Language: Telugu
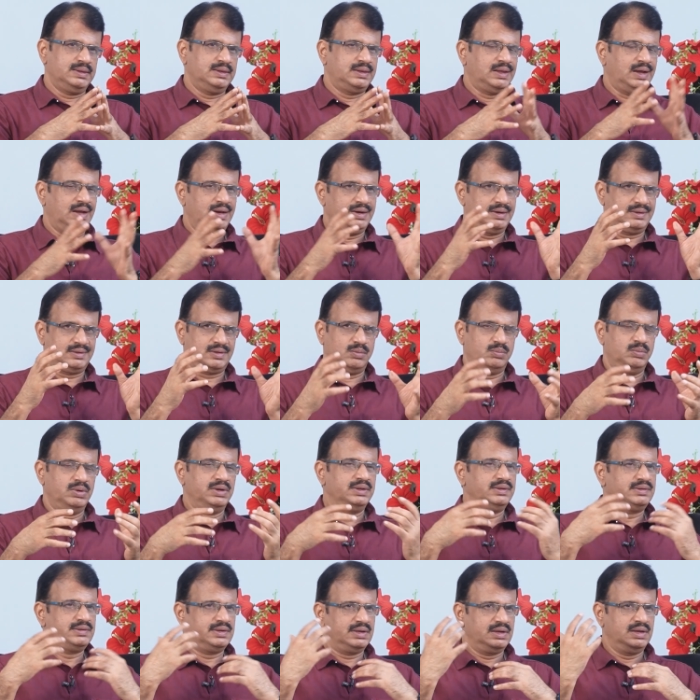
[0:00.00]
దానికి
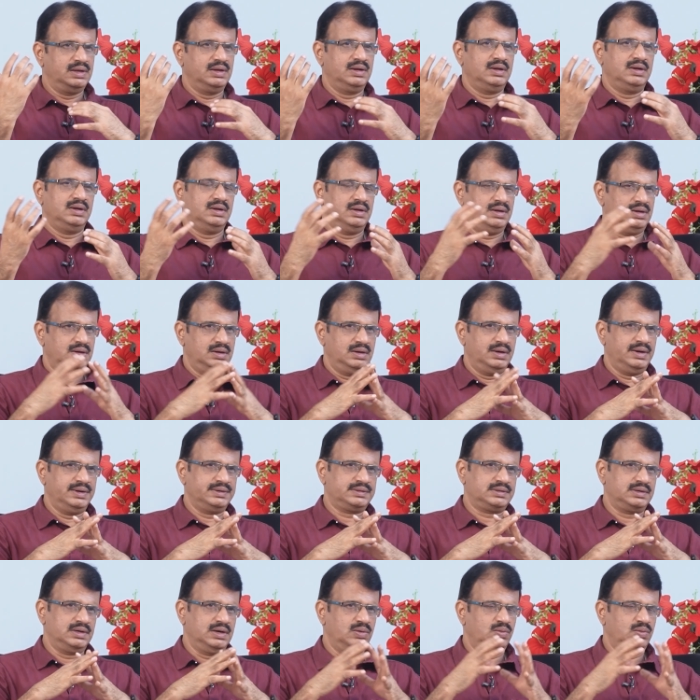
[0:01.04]
సంబంధించి నేషనల్